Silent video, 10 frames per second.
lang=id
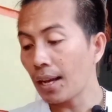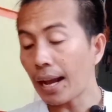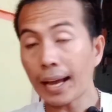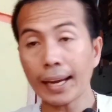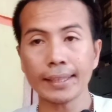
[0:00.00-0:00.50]

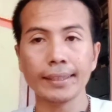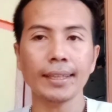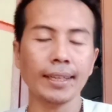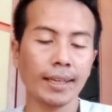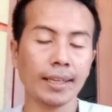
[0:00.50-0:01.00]
alatnya
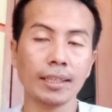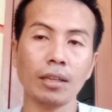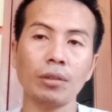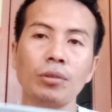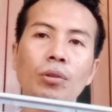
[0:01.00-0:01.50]
ya
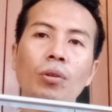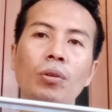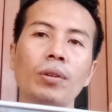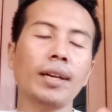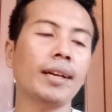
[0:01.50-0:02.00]
atau
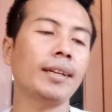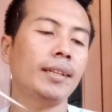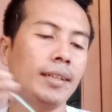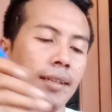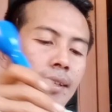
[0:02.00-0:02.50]
corona
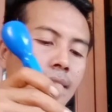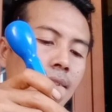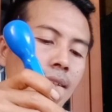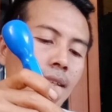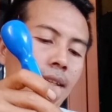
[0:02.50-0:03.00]

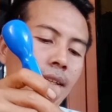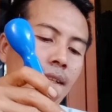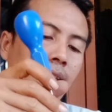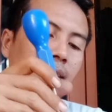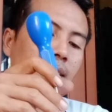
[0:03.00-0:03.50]

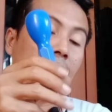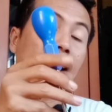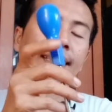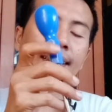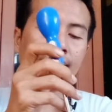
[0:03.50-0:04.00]
eh,
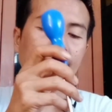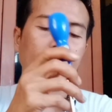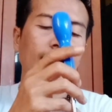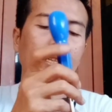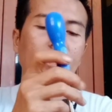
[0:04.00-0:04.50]
atas ya
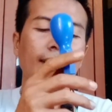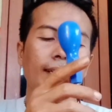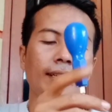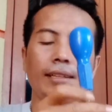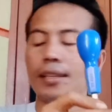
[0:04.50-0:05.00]

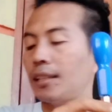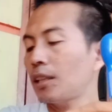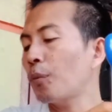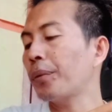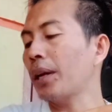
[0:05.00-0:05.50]

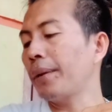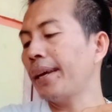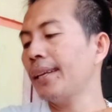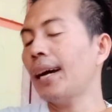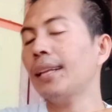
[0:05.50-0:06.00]
atau
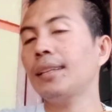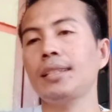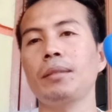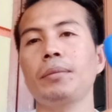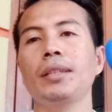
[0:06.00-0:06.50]
primary atas
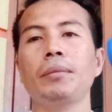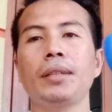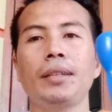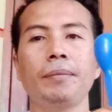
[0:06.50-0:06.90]
teman-teman.